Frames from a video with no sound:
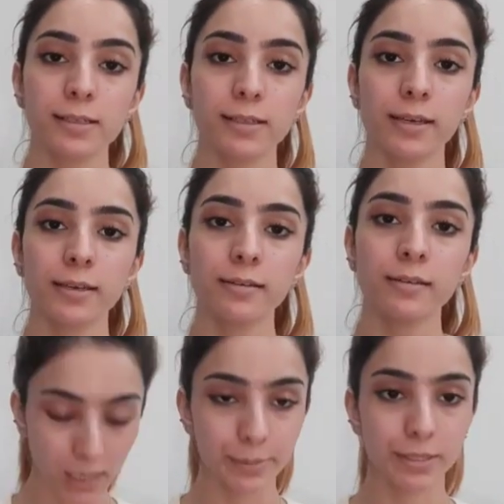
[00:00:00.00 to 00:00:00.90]
सकते हैं
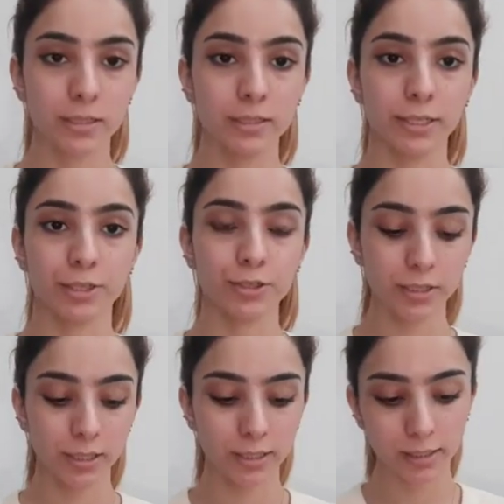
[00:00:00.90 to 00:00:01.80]
अब इसका टेक्सचर
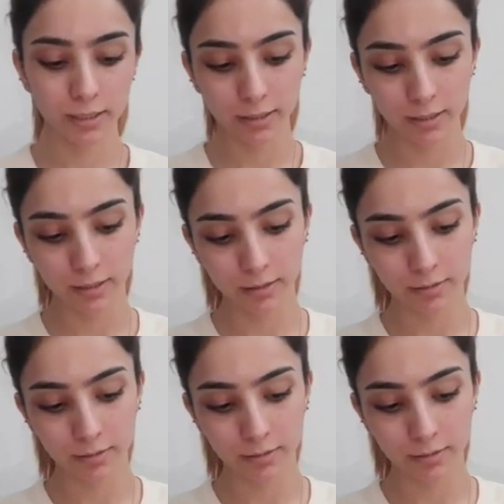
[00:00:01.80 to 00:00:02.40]
देख लेते हैं